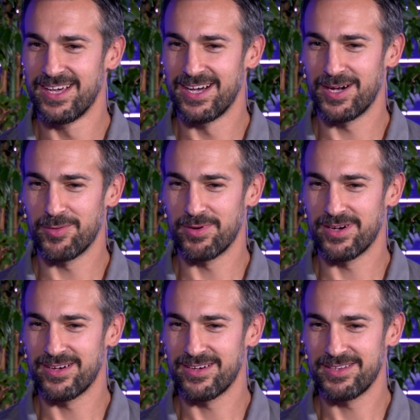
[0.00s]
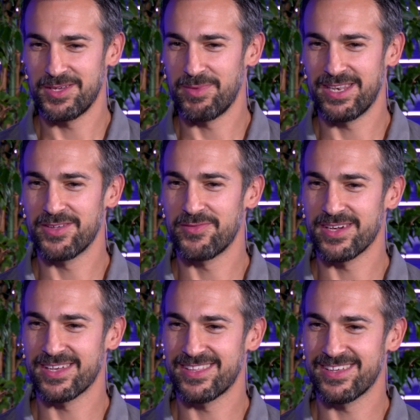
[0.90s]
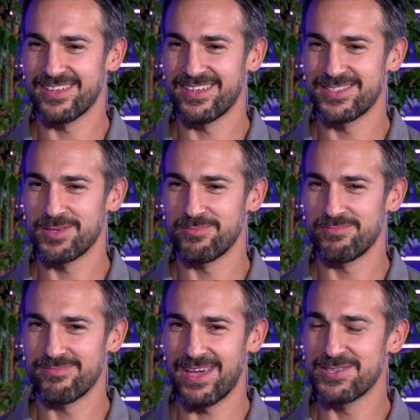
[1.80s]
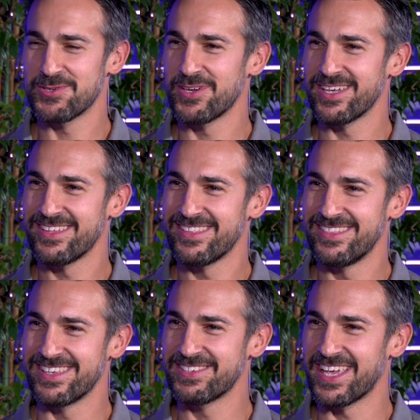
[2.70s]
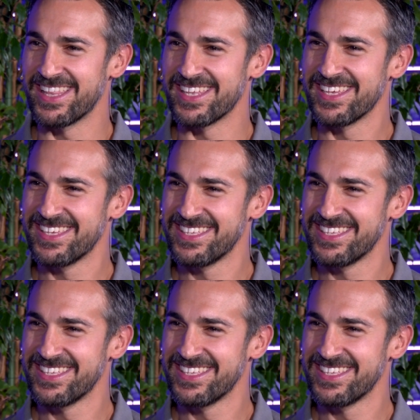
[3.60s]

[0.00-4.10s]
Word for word: Aber im Endeffekt äh, hat es im Eishockey nichts geändert.